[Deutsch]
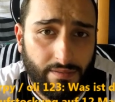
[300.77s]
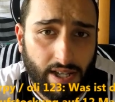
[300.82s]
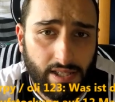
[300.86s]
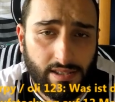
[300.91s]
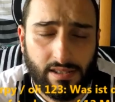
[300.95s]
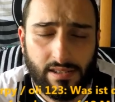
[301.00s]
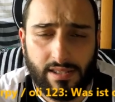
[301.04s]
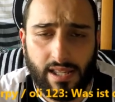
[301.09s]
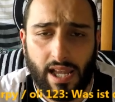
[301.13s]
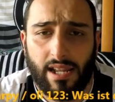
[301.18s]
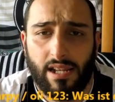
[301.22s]
Äh,
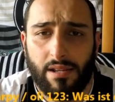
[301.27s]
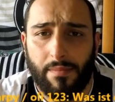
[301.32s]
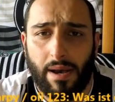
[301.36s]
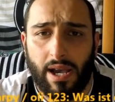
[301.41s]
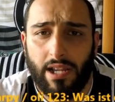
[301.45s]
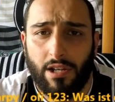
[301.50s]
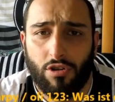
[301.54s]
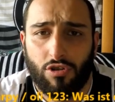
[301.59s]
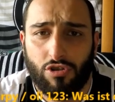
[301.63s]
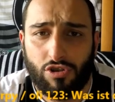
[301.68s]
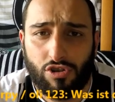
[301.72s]
was ist deine
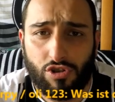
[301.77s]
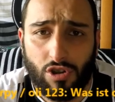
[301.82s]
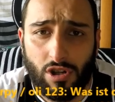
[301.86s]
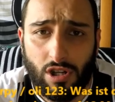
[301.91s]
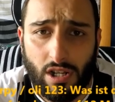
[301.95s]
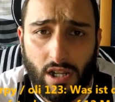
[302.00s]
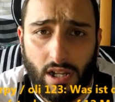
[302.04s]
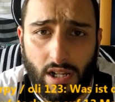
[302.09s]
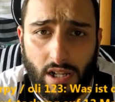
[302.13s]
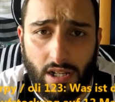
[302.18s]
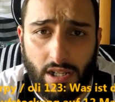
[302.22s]
Meinung
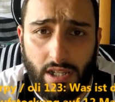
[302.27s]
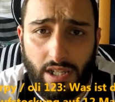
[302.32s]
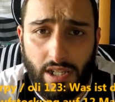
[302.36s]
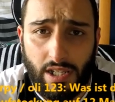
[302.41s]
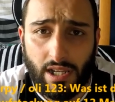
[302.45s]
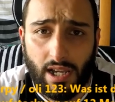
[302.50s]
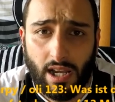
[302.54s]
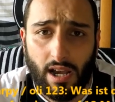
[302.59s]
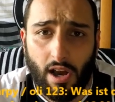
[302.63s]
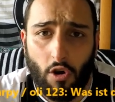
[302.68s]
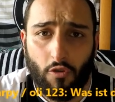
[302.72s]
zur
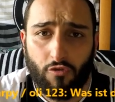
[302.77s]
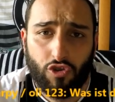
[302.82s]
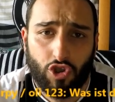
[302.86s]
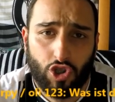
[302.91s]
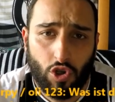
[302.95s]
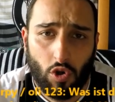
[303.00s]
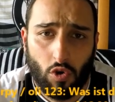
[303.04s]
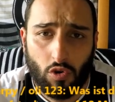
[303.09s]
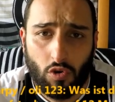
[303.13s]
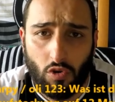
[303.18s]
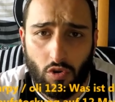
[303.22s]

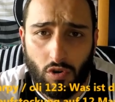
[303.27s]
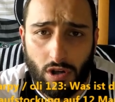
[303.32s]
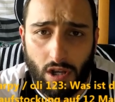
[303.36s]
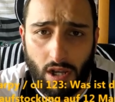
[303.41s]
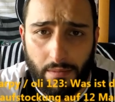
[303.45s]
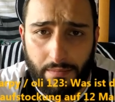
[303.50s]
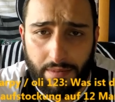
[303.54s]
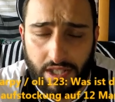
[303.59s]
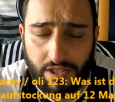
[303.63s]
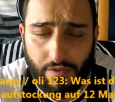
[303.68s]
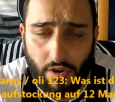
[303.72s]
Liga-Aufstockung
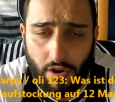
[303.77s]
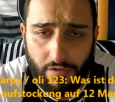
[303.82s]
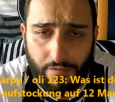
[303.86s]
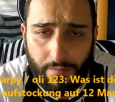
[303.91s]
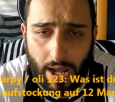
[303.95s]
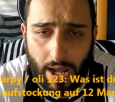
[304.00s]
äh, mit zwölf